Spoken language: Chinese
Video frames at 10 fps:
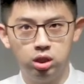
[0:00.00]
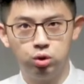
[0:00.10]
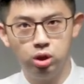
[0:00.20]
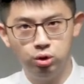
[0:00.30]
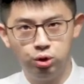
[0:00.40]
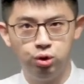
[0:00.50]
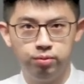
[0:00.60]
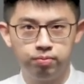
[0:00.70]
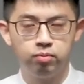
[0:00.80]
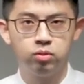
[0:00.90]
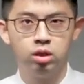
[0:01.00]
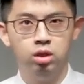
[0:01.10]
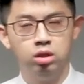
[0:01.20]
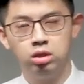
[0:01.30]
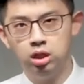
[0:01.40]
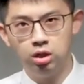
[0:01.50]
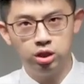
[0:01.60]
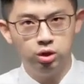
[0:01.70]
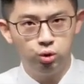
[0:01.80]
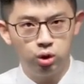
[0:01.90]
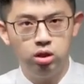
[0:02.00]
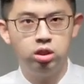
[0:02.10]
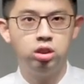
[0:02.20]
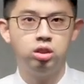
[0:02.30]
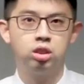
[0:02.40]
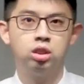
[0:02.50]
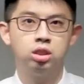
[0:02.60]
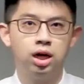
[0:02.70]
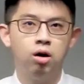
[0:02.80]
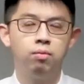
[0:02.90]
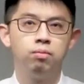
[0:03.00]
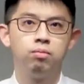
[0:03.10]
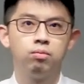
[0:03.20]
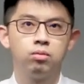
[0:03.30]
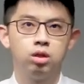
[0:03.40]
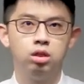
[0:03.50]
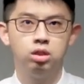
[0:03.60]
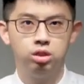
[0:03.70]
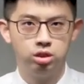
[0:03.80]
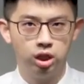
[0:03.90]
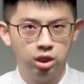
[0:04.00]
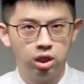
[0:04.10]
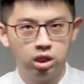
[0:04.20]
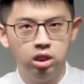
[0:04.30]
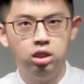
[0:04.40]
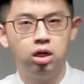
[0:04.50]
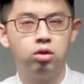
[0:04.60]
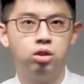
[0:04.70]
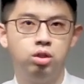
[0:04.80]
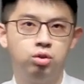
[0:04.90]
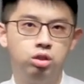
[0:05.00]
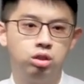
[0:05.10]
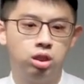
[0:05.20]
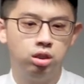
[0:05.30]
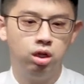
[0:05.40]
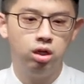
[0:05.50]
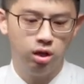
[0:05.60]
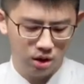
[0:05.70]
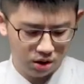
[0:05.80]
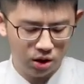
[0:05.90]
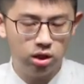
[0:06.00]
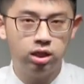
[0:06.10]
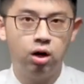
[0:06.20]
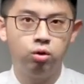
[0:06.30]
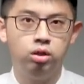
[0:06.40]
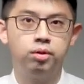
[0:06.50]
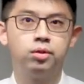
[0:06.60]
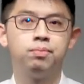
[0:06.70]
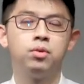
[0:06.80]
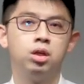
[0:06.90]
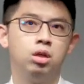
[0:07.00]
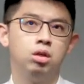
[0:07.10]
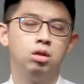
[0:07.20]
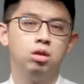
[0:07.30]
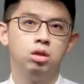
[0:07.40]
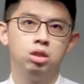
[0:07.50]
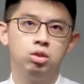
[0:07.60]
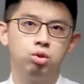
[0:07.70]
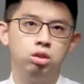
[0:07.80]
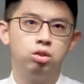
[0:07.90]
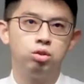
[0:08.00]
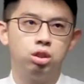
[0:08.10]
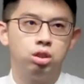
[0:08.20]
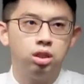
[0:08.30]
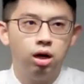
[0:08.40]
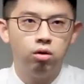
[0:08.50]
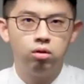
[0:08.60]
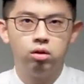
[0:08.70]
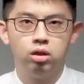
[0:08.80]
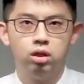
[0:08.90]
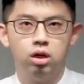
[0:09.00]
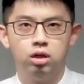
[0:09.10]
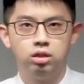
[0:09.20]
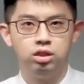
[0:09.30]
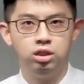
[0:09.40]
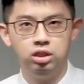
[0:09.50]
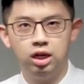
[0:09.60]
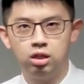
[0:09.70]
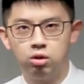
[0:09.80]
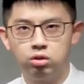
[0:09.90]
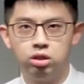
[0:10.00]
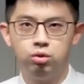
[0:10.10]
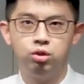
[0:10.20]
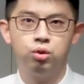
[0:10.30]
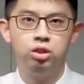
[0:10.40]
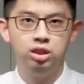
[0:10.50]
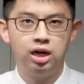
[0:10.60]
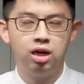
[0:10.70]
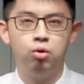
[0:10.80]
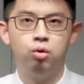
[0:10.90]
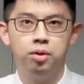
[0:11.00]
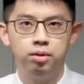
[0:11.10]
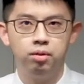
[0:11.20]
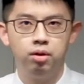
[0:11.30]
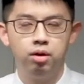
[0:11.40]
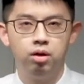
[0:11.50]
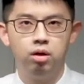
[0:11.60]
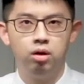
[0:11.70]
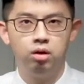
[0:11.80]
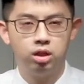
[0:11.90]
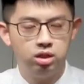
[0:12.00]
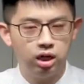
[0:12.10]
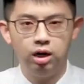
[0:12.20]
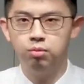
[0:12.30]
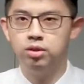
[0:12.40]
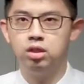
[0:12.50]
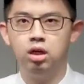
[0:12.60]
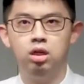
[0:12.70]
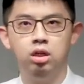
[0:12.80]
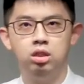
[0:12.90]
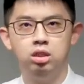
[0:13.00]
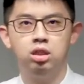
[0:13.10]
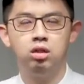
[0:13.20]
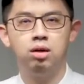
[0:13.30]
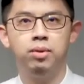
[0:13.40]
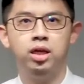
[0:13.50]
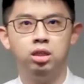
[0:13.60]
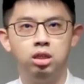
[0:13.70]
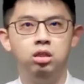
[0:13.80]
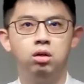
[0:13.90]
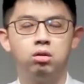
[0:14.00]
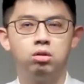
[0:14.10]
顺序是要先遵行神的道、神的意了哈，也就是神的神的道理哈。那遵守神的道，其他的东西就会加给我们。那将来我们得以进到那美地哦。